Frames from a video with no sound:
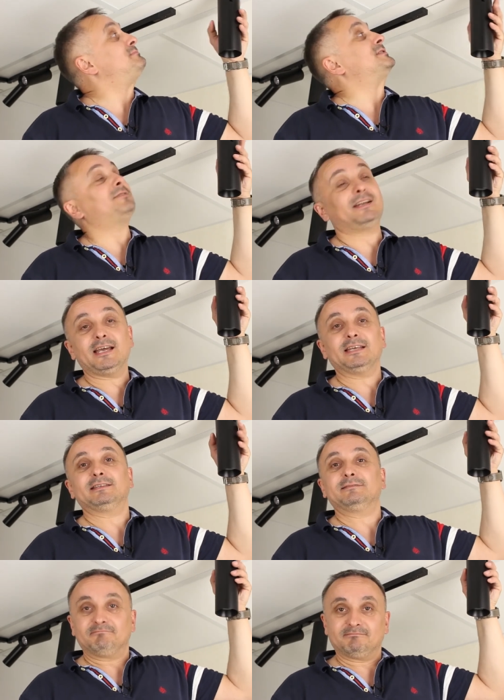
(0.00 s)
и
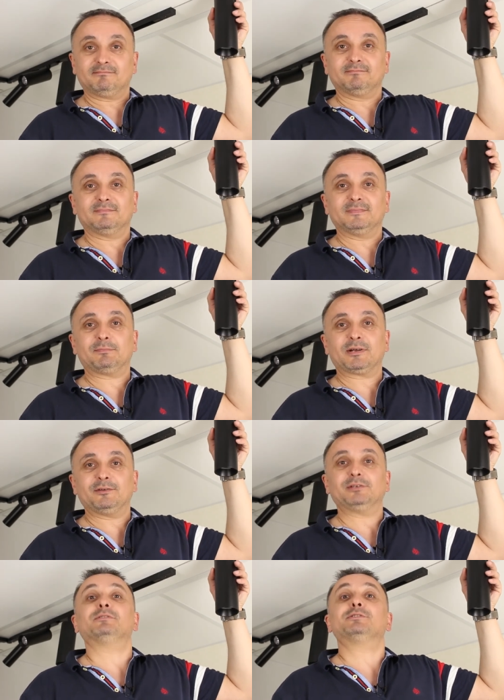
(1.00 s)
позволяет
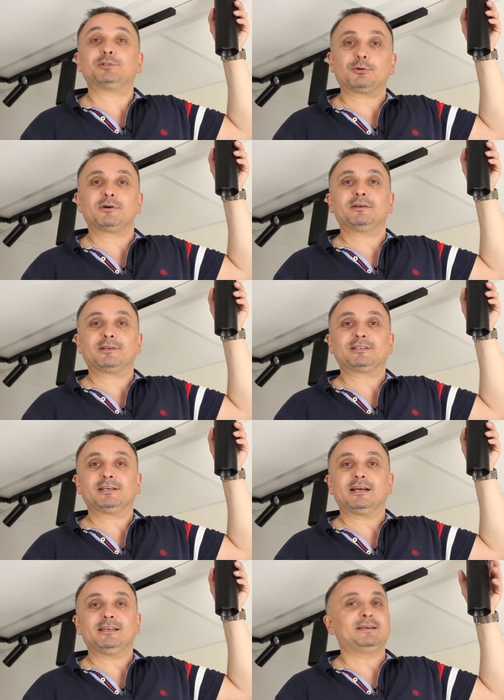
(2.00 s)
направить его строго
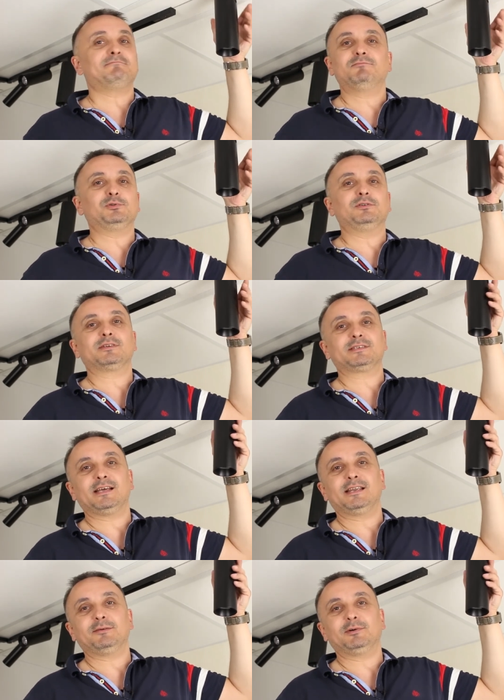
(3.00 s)
вертикально,
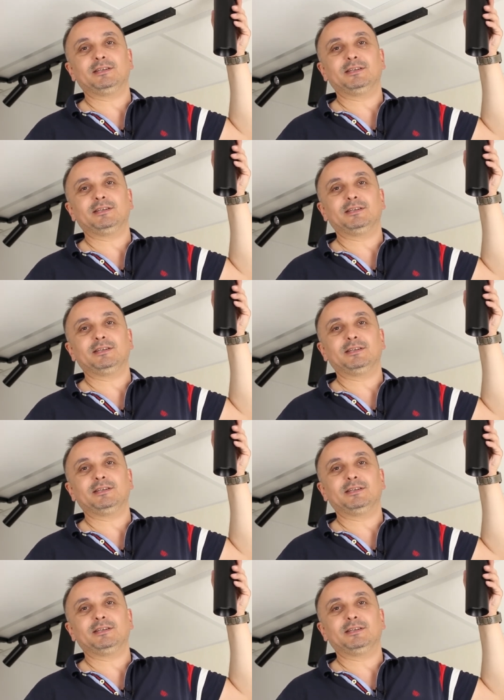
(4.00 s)
универсальная